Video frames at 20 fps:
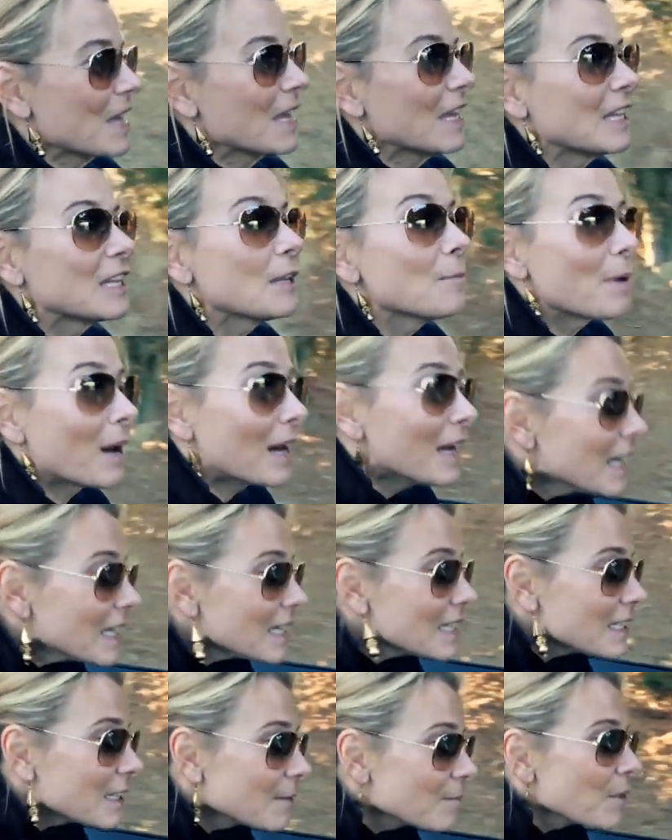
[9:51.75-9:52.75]
И
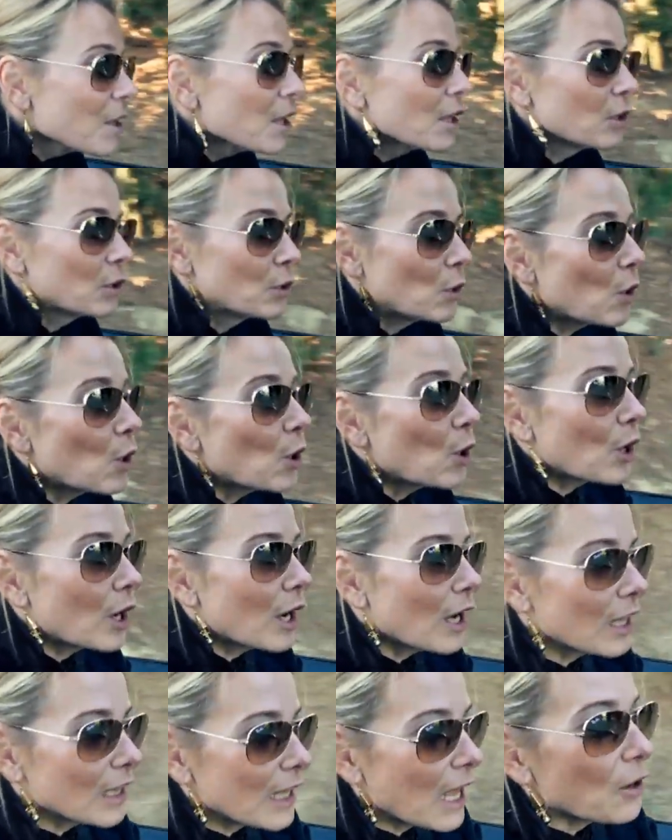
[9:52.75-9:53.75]
добрались до
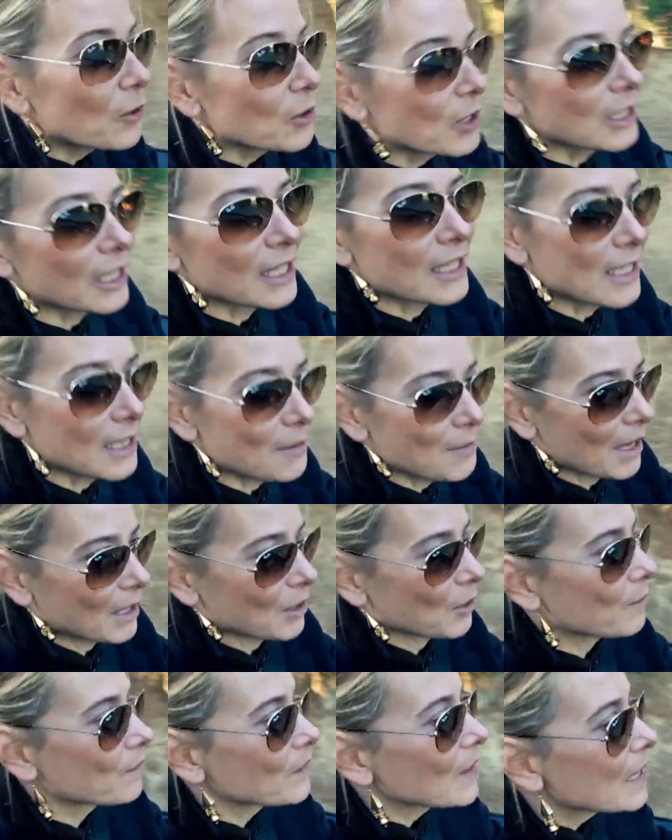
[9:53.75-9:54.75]
э, Лагу де
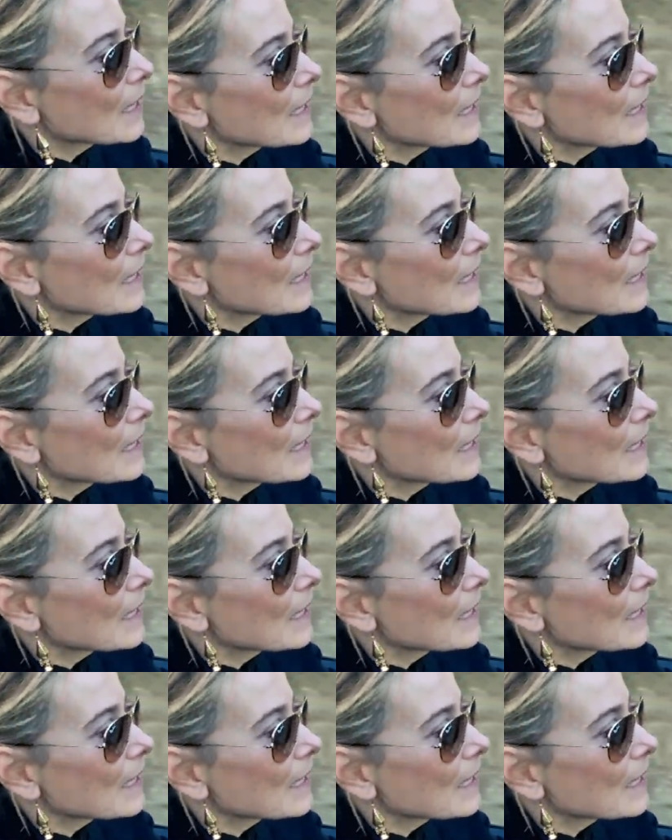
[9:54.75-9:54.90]
Тросимену.